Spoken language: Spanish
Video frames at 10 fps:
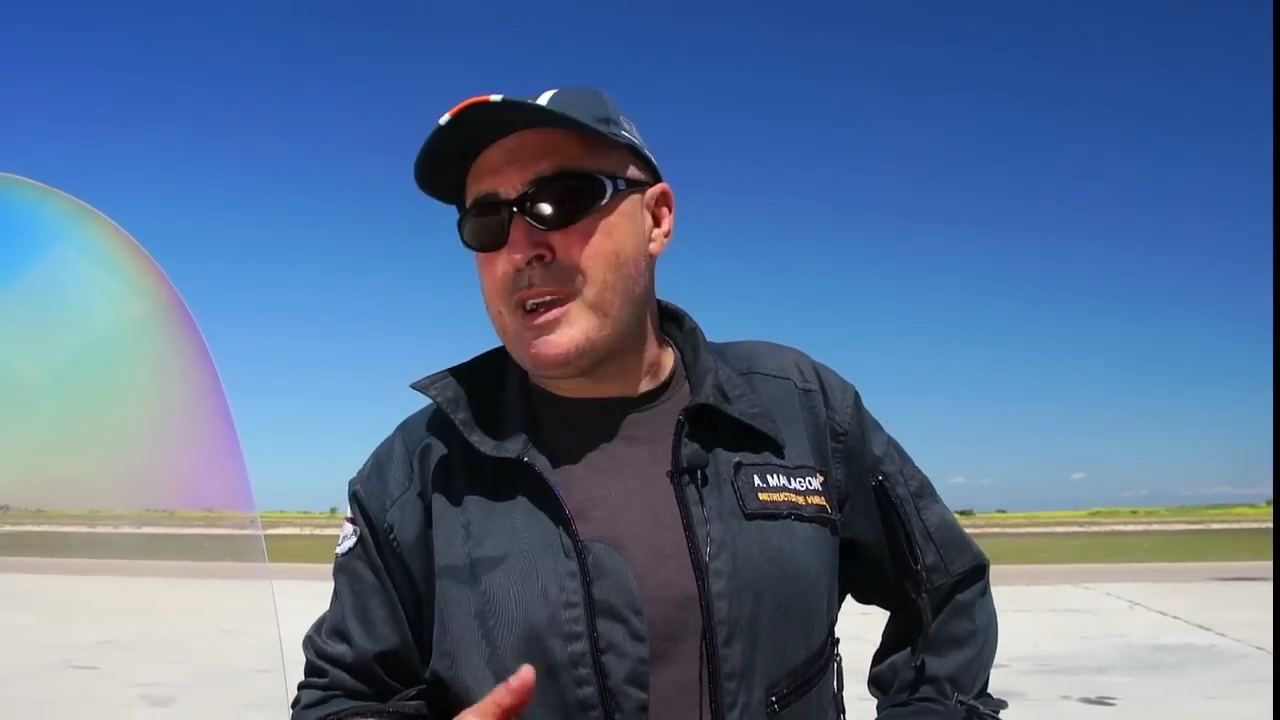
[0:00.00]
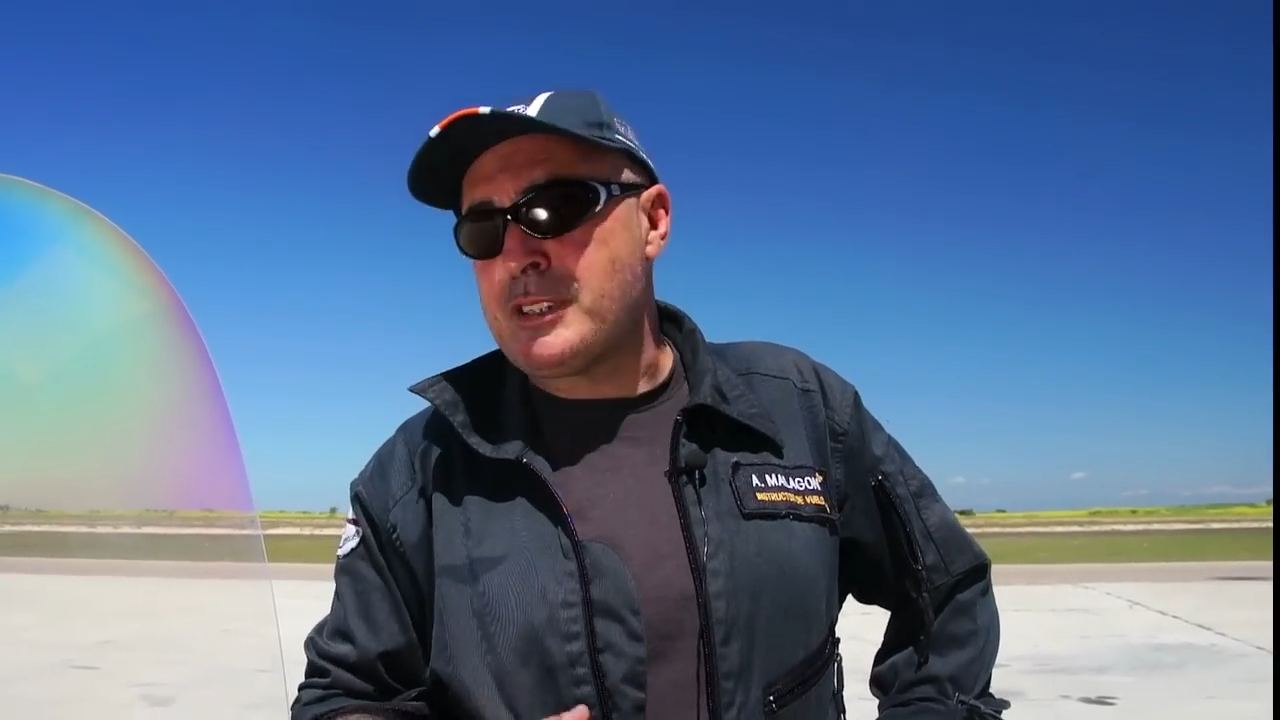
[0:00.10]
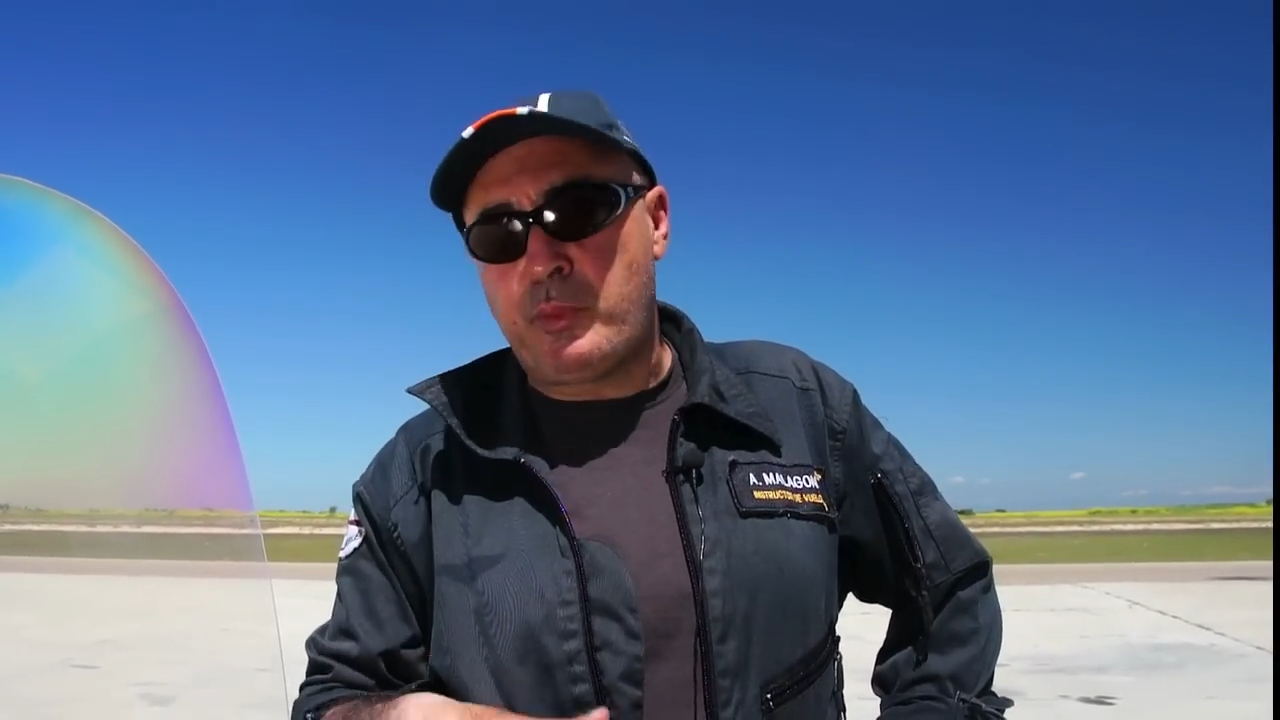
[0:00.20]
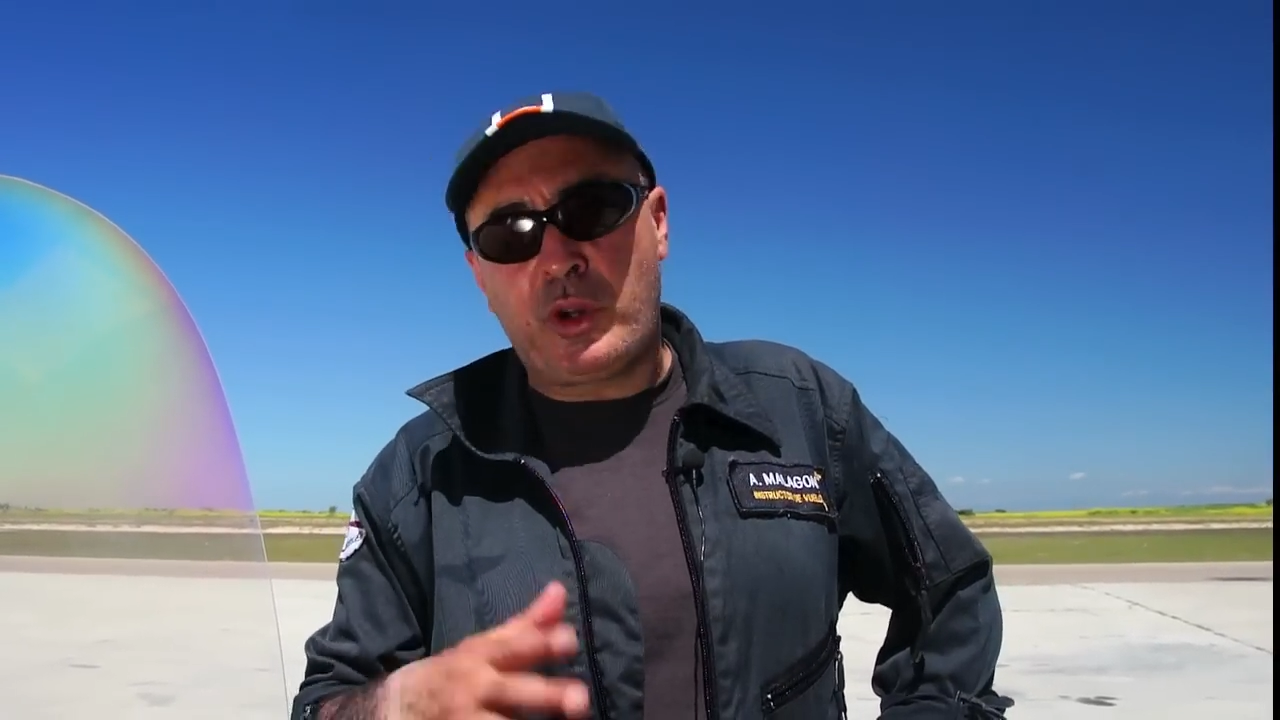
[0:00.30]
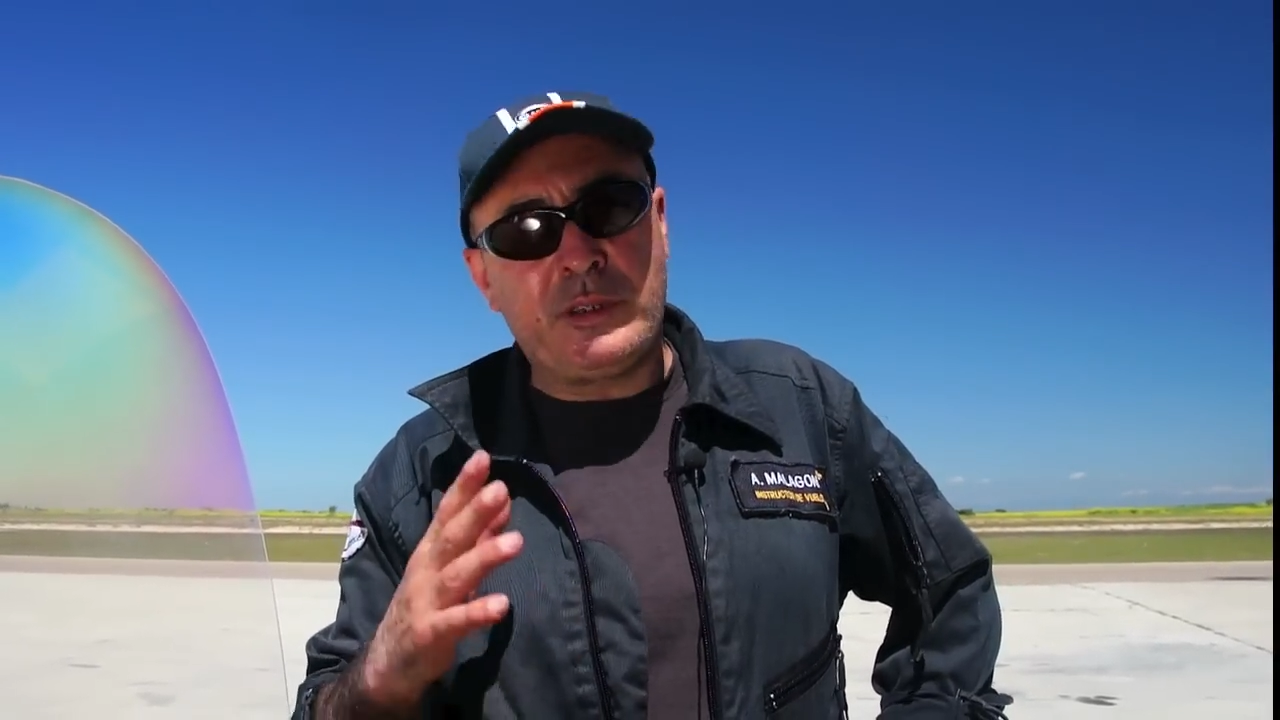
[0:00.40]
más,